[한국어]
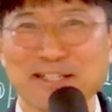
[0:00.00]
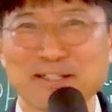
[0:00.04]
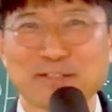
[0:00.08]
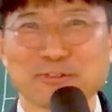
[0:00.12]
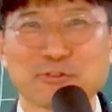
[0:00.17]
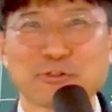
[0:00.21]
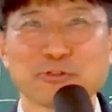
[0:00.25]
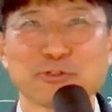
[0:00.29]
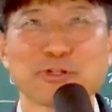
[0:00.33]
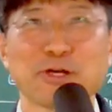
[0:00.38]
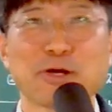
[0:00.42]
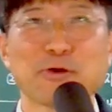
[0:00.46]

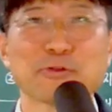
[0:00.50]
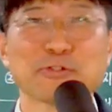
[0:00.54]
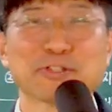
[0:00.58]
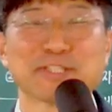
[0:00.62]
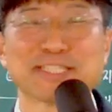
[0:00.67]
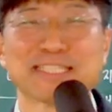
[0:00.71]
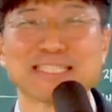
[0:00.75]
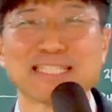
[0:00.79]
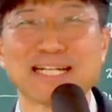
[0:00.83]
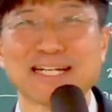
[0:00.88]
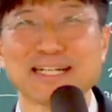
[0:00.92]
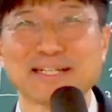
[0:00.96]
또 나오는
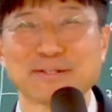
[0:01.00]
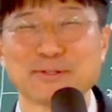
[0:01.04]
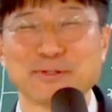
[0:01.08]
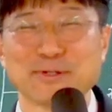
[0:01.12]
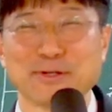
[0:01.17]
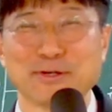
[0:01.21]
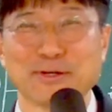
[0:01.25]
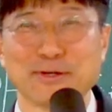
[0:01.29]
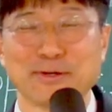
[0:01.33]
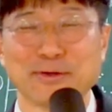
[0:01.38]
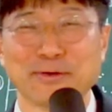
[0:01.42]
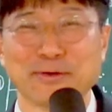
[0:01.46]
거야?
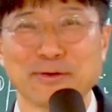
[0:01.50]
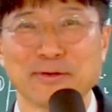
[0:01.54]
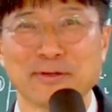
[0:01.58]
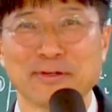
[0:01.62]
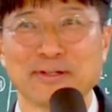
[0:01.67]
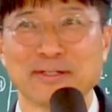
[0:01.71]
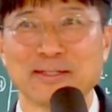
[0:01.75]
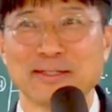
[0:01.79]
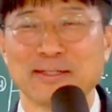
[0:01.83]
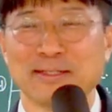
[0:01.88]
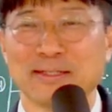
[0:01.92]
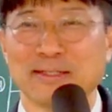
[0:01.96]

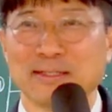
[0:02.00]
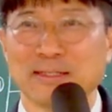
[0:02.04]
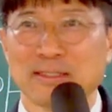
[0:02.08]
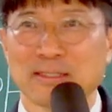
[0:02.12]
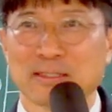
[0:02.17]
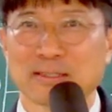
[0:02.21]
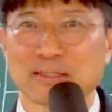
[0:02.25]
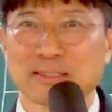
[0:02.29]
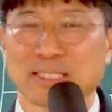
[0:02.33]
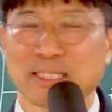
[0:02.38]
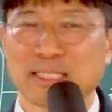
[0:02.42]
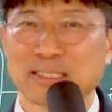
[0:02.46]

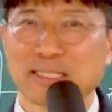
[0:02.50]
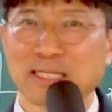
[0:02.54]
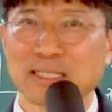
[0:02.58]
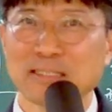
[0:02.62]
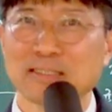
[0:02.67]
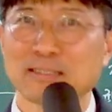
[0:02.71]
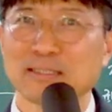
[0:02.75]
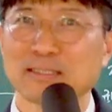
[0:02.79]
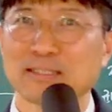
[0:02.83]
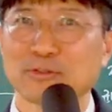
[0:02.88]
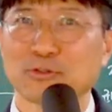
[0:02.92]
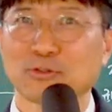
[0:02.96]
자기
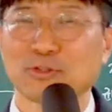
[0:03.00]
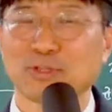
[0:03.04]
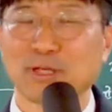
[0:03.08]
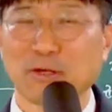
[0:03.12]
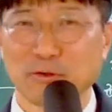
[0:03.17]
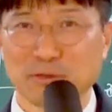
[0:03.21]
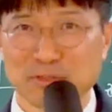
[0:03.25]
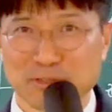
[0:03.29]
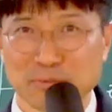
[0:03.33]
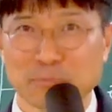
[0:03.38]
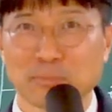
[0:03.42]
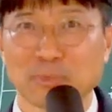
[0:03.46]
딸들이 또
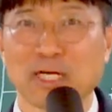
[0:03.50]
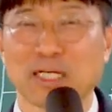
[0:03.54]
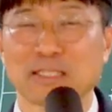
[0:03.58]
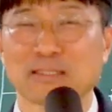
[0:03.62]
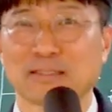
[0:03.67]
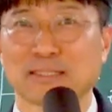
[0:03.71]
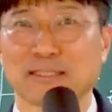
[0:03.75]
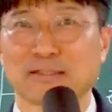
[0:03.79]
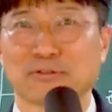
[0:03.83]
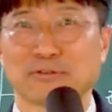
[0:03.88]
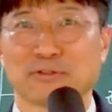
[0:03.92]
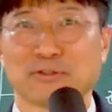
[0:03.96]
나와서 뭐
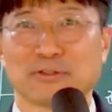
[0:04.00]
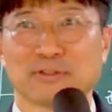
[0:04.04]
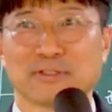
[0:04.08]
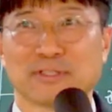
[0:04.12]
하더라고요.